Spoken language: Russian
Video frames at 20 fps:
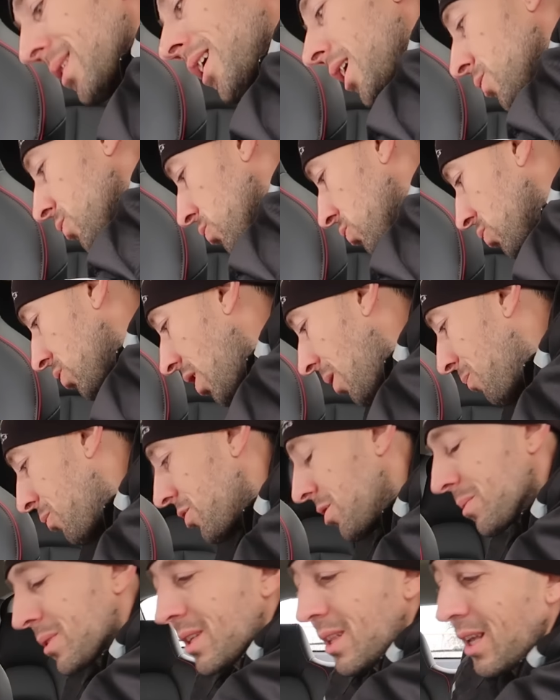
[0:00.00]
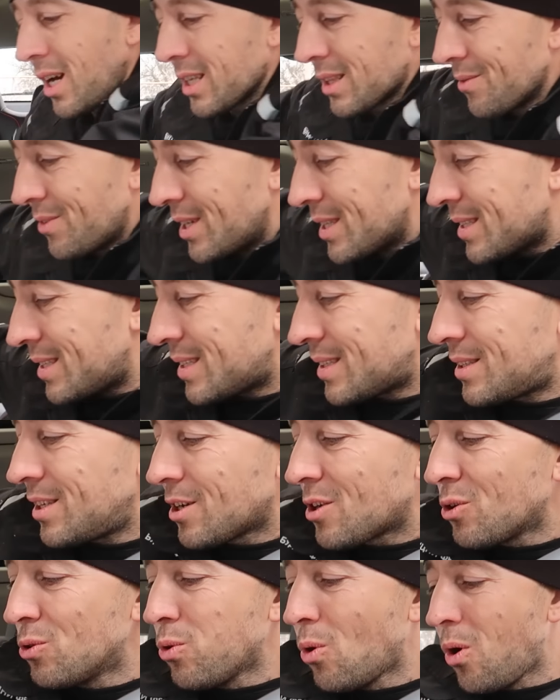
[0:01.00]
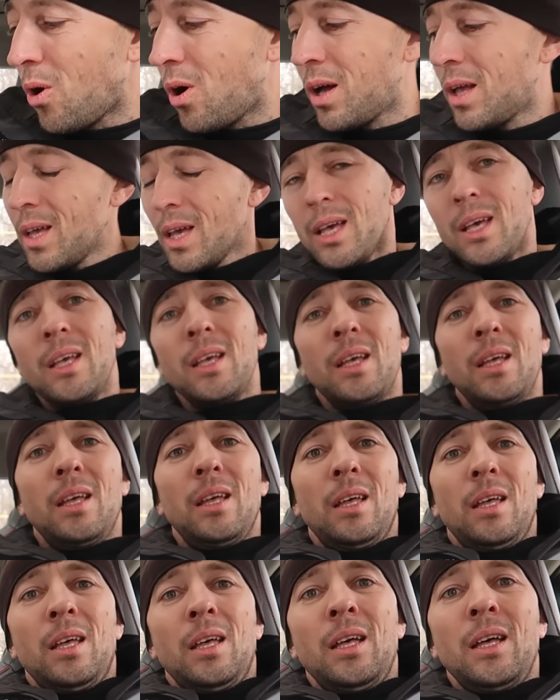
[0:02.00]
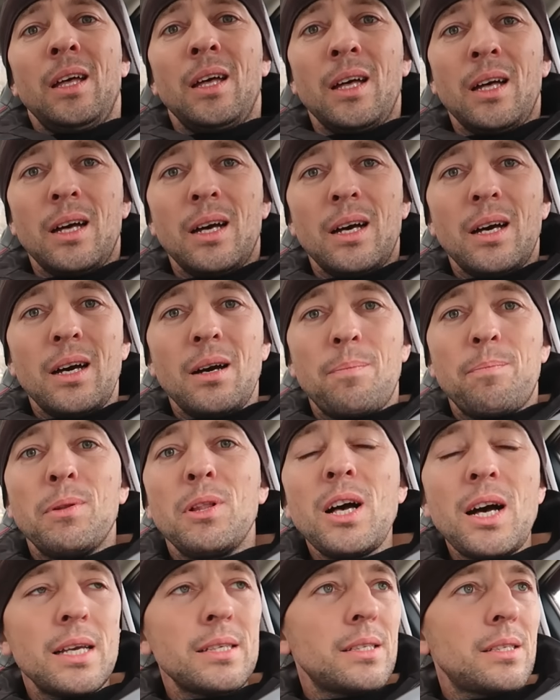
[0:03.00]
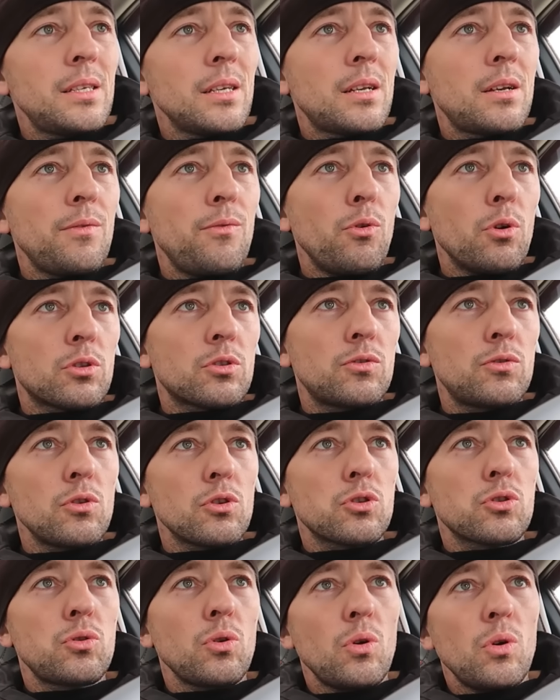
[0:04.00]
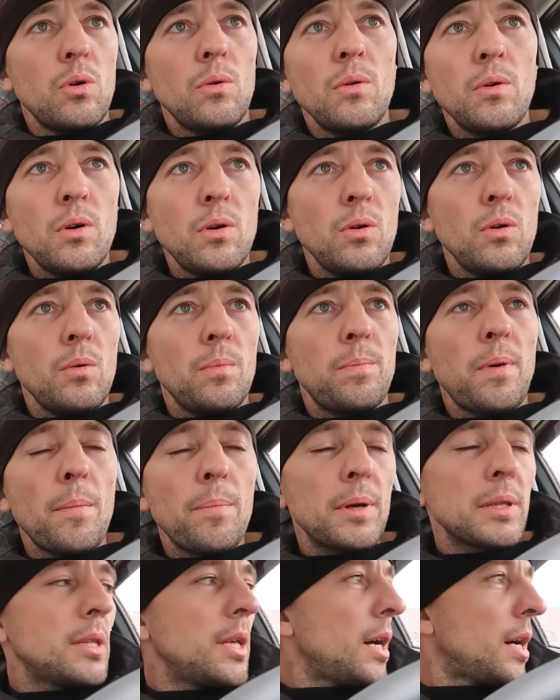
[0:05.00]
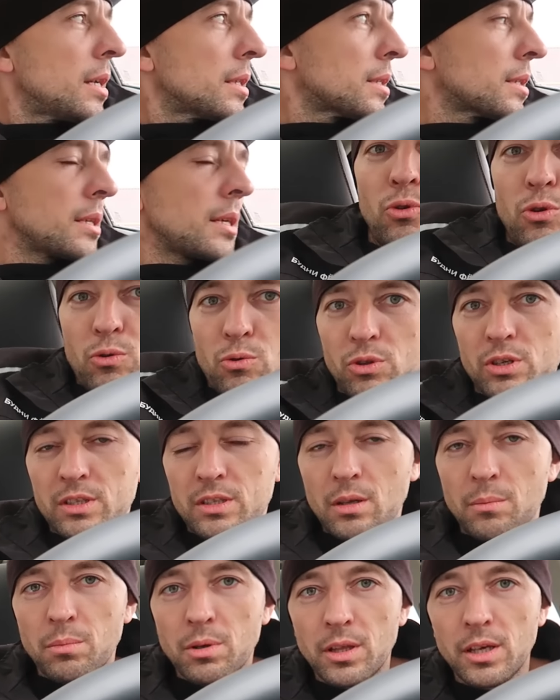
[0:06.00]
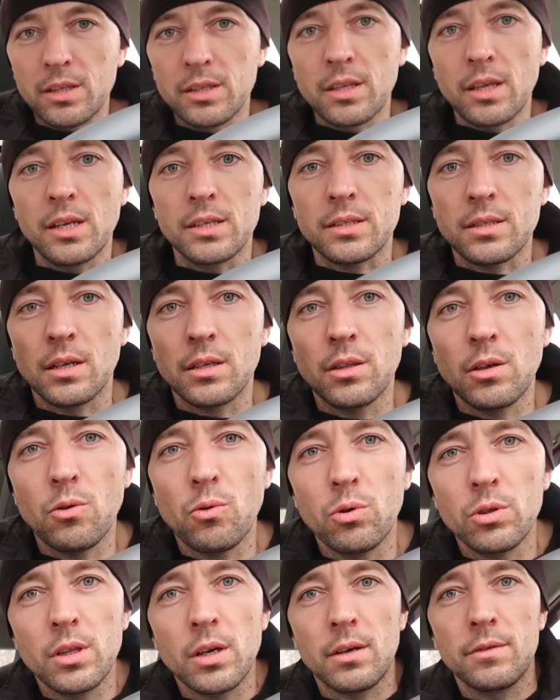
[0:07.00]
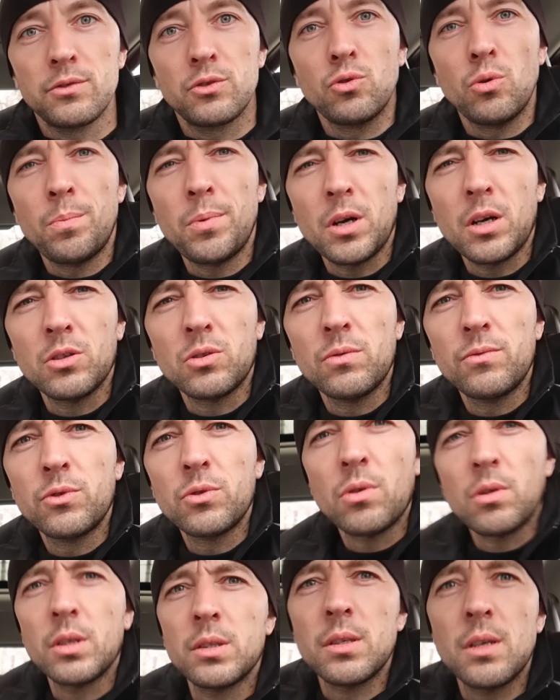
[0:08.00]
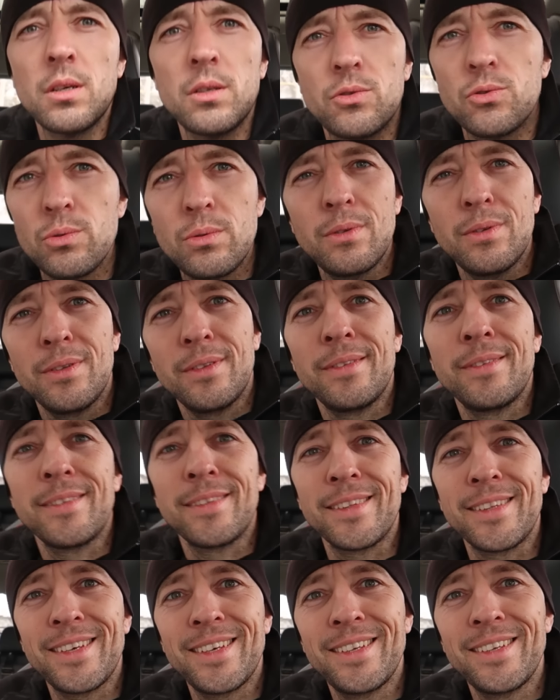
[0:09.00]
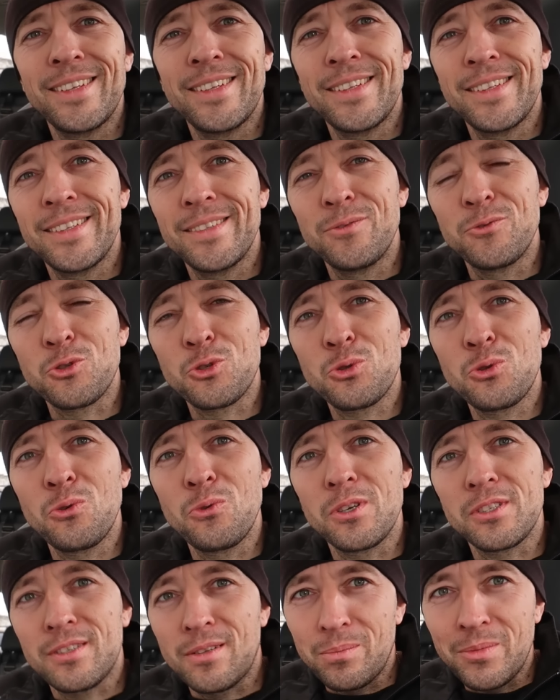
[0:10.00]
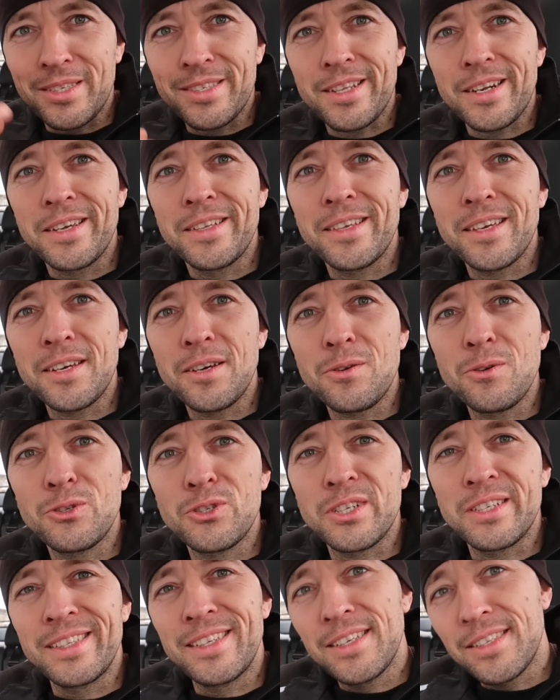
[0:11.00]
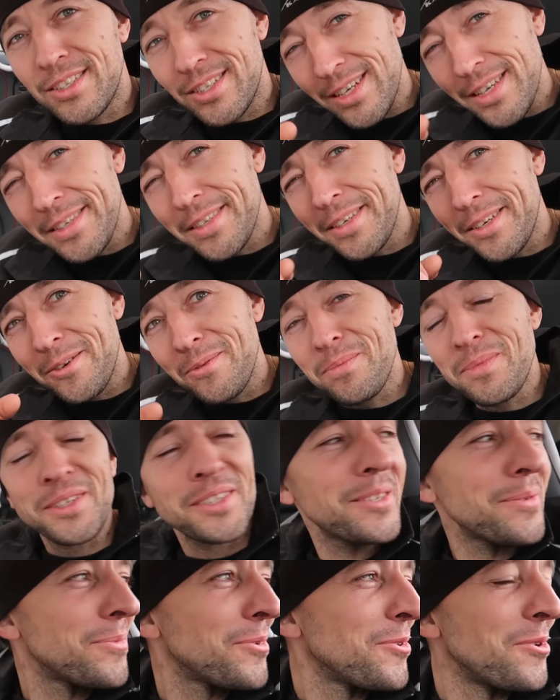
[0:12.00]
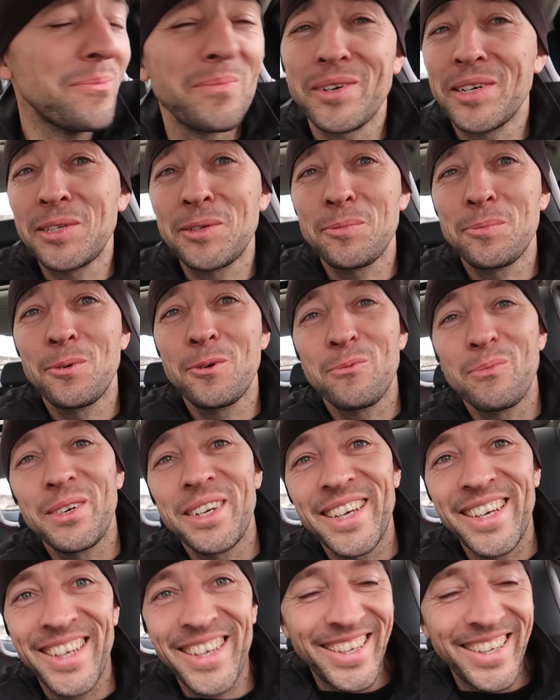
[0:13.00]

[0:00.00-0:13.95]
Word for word: сразу сюда будем складывать стекло, а, пластик, вот все, что э, попадает, сколько у нас там было интересных находок, все покажу, все расскажу, да. Ну что, у вас там настроение хорошее? Нет, сейчас я вам подыму по-любому